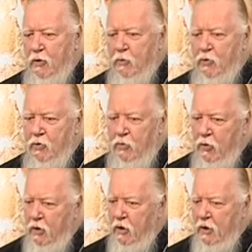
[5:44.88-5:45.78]
свойства, может,
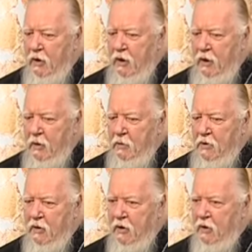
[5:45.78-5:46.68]
более
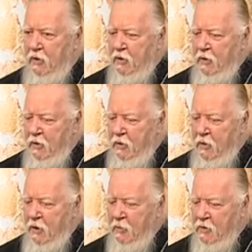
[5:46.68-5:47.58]
эмоционально,
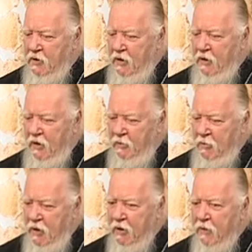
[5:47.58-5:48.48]
э,
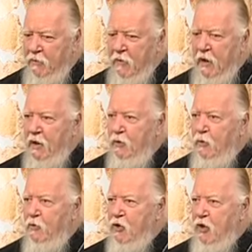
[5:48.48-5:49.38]
эмоционально менее.
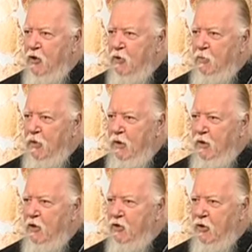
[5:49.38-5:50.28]
Но вчерашняя
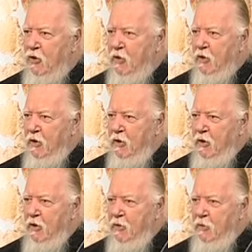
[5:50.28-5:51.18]
передача,
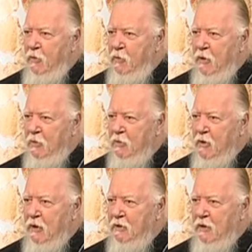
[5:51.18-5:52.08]
э, вы прям,
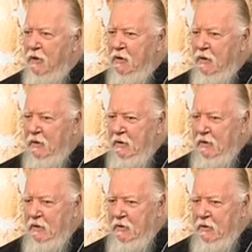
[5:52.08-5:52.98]
когда
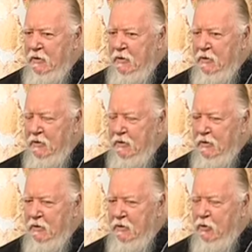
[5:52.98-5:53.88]
э,
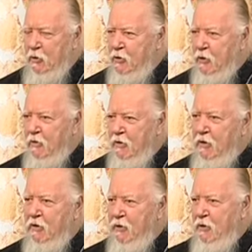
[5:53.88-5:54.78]
кто-то
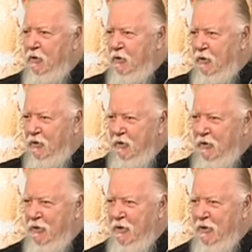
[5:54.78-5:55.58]
говорил из